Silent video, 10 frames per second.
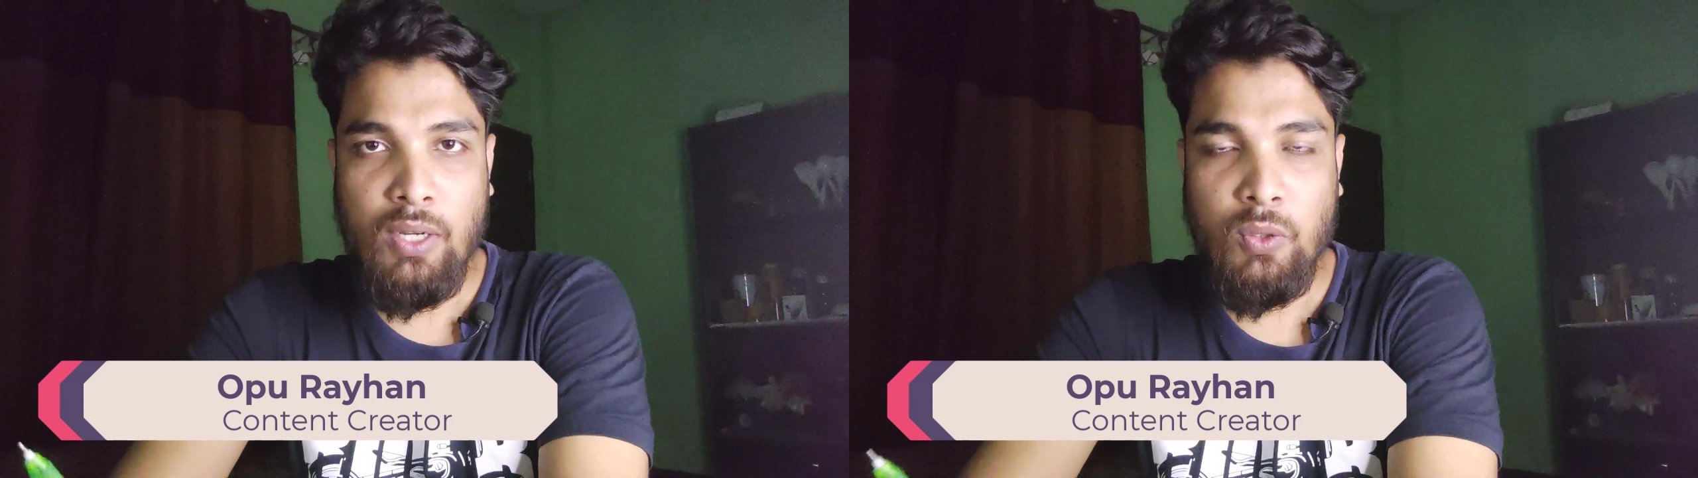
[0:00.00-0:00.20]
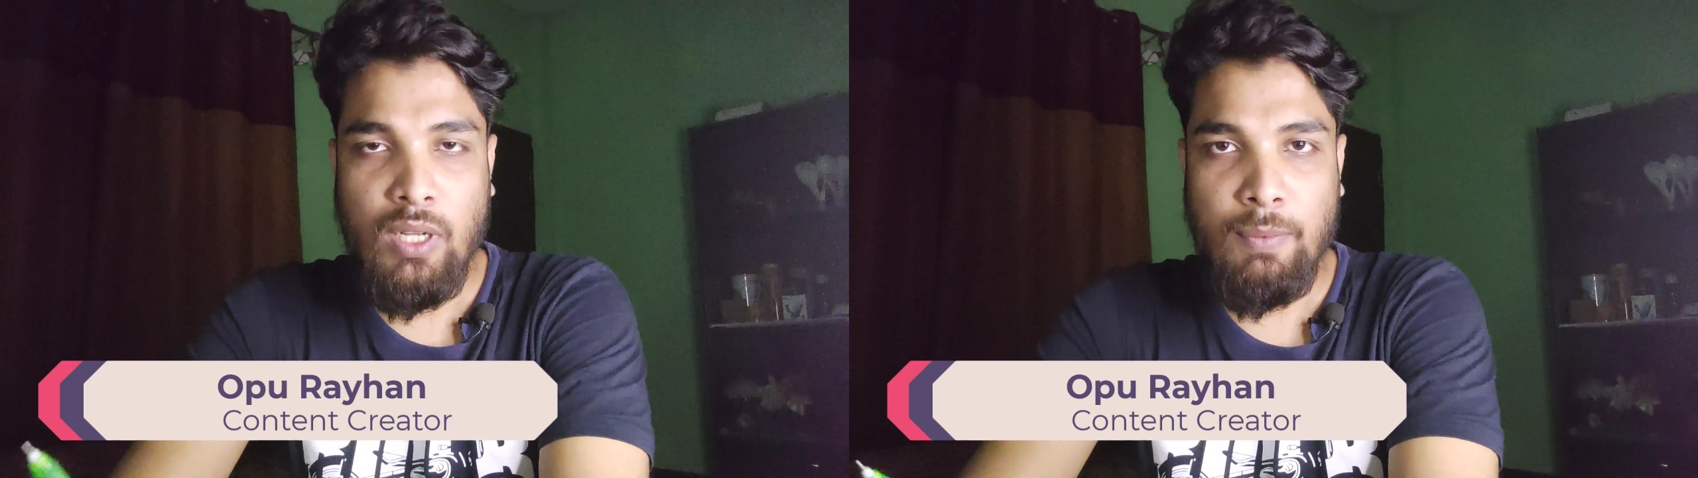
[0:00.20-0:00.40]

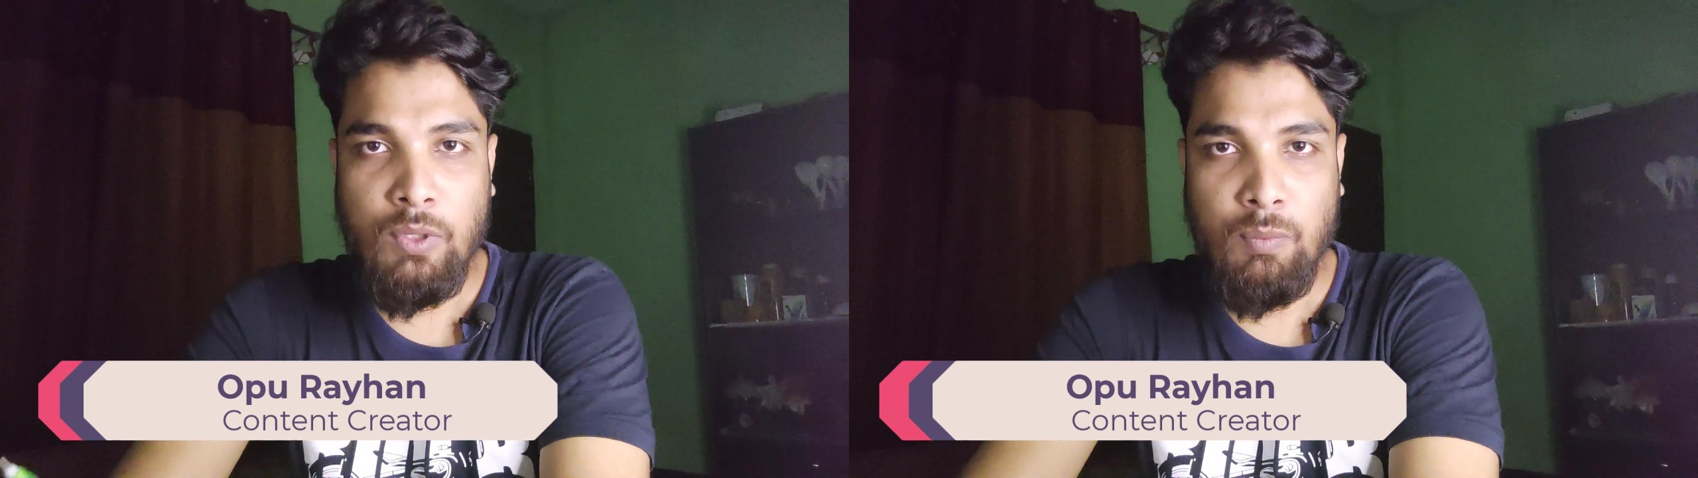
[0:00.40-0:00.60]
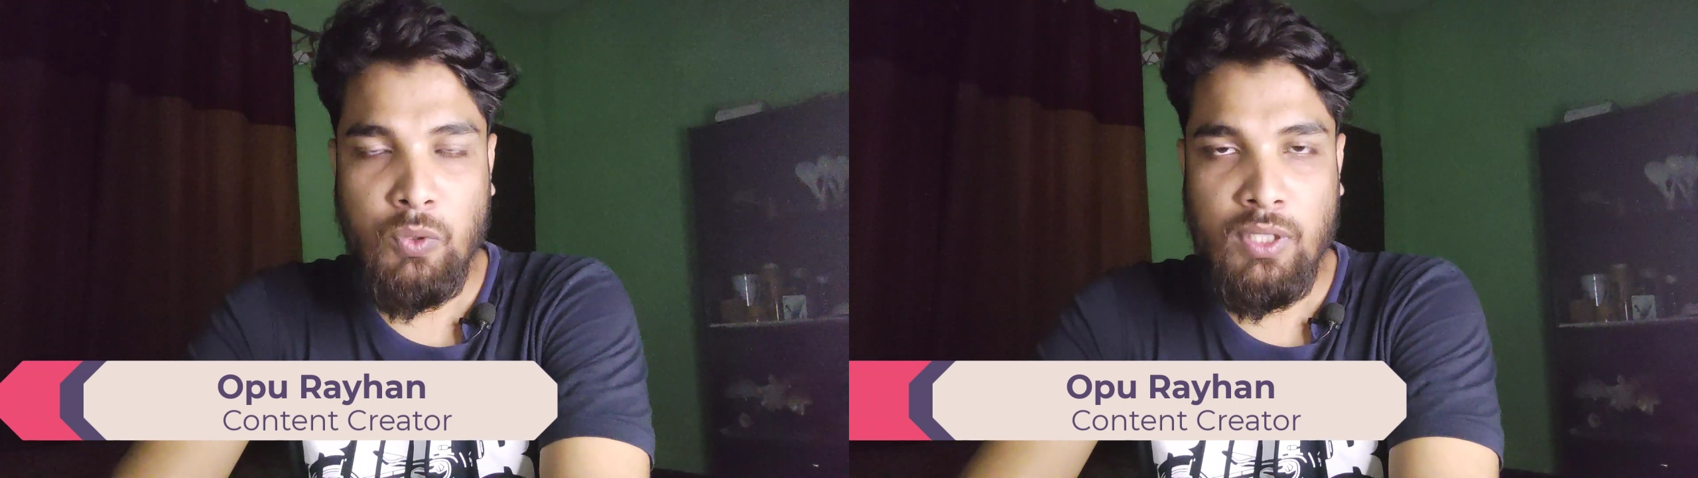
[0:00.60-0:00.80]
এখনও
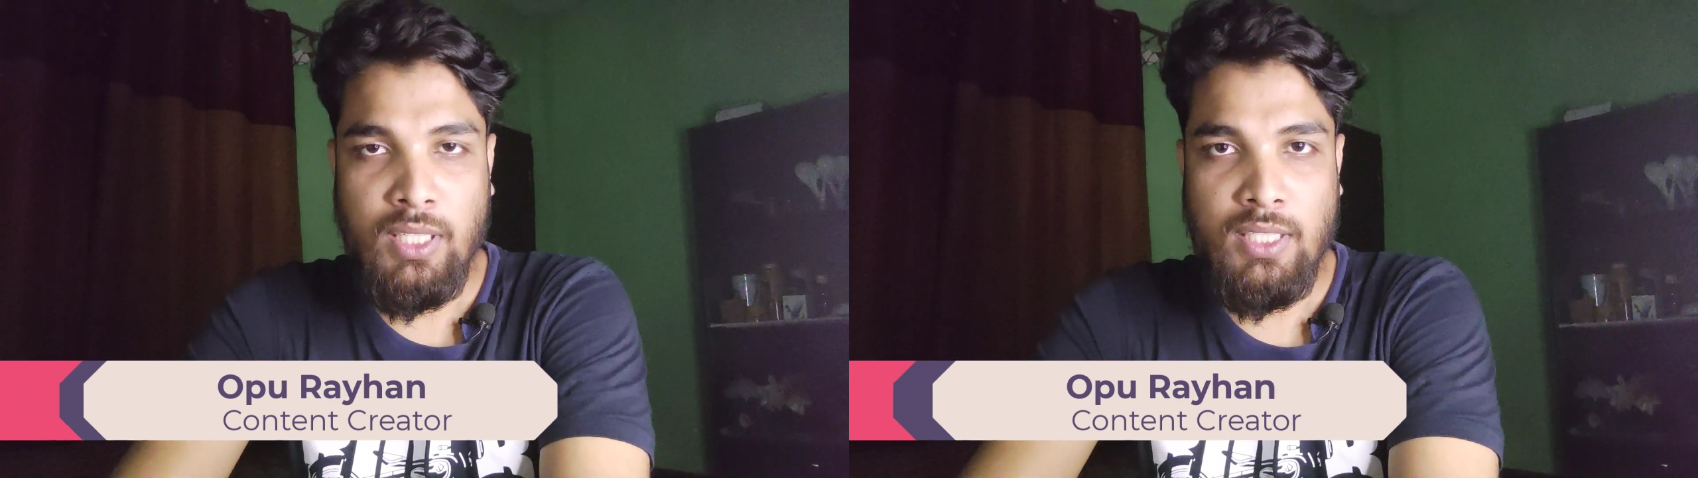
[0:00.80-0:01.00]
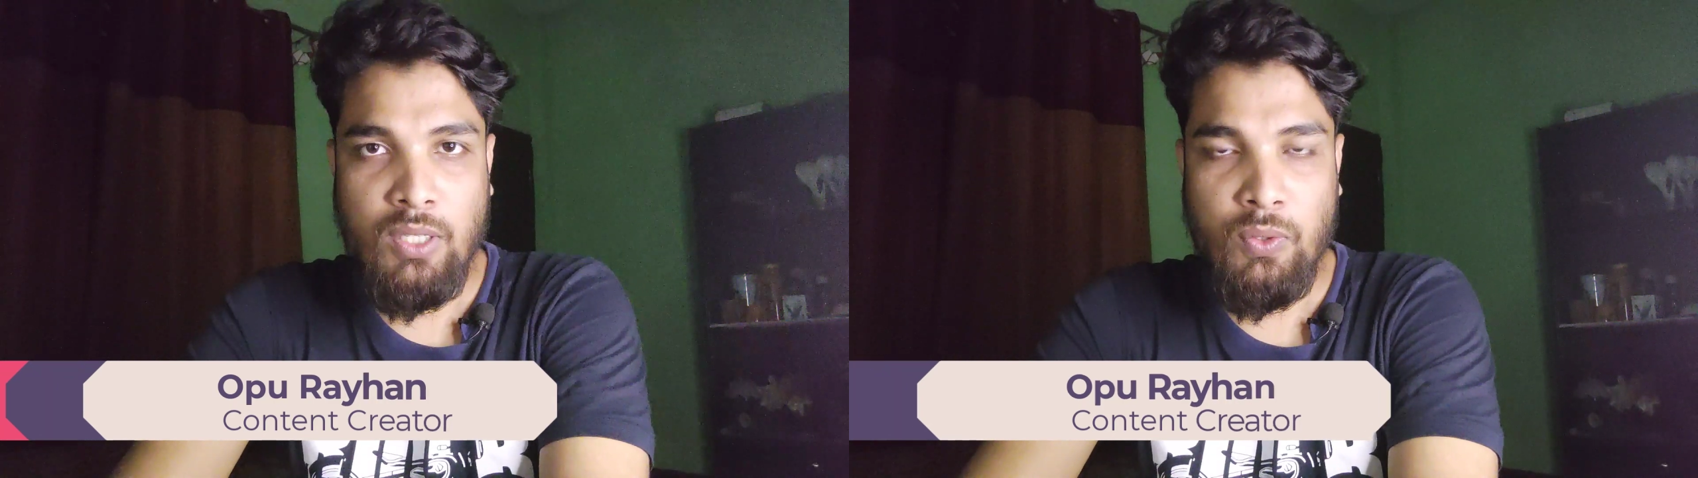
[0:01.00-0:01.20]
আবেদন
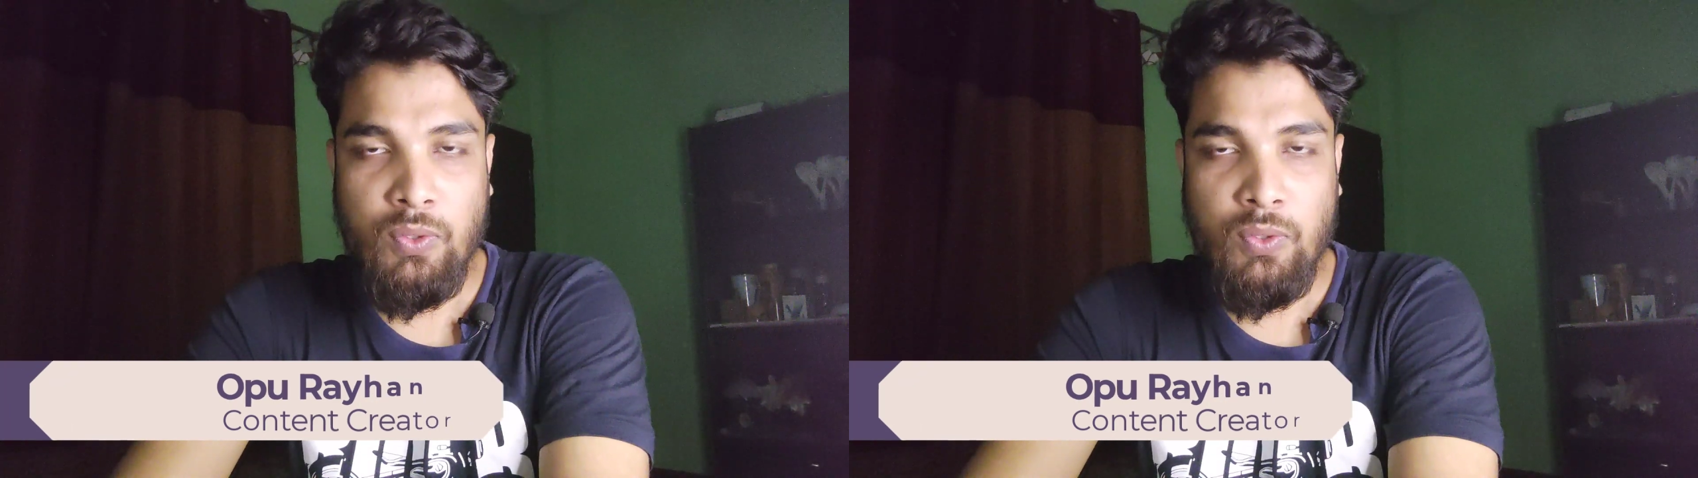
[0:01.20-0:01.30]
প্রক্রিয়া চালু